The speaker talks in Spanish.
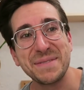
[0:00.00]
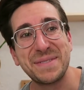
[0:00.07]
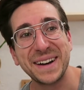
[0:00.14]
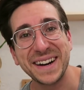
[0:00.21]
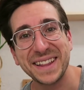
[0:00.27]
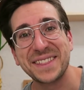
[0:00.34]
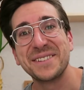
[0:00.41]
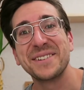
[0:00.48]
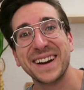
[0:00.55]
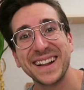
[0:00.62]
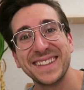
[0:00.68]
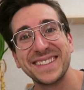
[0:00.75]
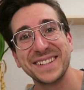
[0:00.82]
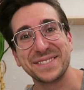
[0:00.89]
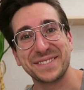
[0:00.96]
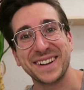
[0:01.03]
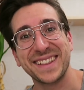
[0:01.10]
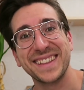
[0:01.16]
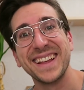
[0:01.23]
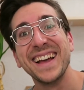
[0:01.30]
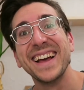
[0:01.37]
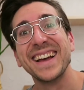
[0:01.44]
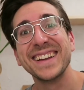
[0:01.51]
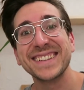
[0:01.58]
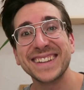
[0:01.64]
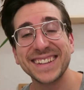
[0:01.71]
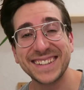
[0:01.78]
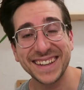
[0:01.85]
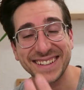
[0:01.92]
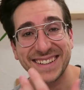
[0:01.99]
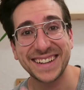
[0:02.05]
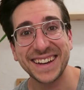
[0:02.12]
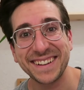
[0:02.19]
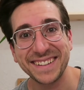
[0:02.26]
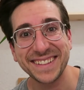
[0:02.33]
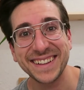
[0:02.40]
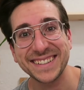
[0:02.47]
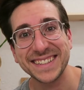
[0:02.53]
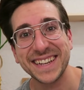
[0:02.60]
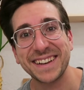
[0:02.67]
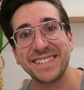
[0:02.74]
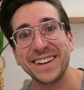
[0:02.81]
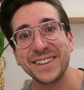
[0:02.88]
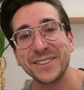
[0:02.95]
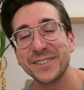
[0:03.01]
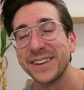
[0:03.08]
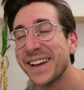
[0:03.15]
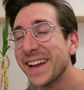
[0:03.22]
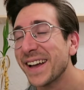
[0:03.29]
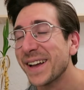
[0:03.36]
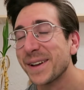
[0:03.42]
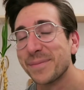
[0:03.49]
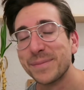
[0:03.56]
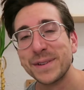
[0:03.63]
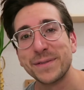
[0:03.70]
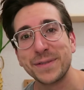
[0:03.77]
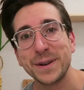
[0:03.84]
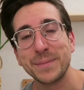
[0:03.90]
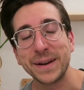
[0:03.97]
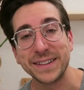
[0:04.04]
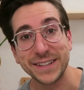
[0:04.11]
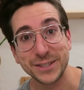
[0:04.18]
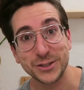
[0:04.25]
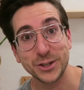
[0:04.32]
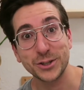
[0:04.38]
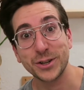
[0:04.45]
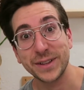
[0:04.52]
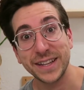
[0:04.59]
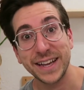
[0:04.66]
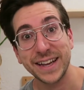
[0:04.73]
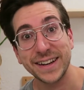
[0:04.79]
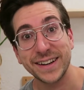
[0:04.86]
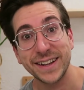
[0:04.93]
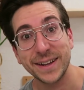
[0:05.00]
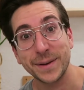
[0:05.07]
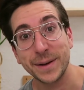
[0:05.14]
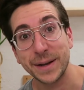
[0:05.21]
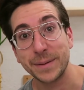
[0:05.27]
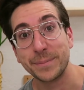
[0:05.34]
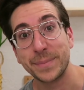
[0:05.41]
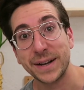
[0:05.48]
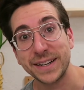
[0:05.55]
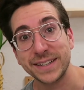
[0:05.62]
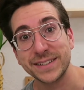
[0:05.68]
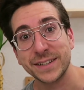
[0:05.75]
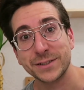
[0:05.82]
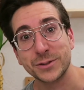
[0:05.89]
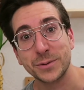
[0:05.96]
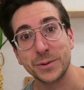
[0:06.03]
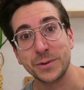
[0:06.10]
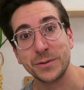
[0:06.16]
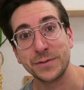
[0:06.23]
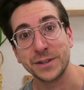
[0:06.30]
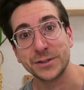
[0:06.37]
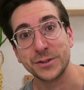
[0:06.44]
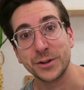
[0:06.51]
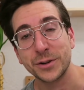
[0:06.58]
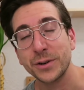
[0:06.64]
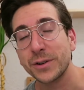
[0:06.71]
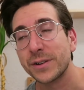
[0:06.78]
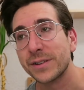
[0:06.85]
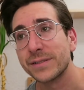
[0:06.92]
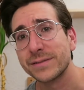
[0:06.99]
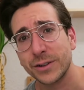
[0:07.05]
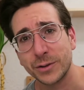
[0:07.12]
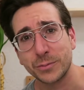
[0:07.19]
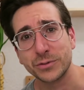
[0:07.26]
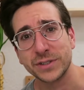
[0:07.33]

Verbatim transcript: me parece un gran disfraz. Es que esas cabezas de caballo me flipan. De hecho, otro día en, París, que estuve en un fiestorro, lo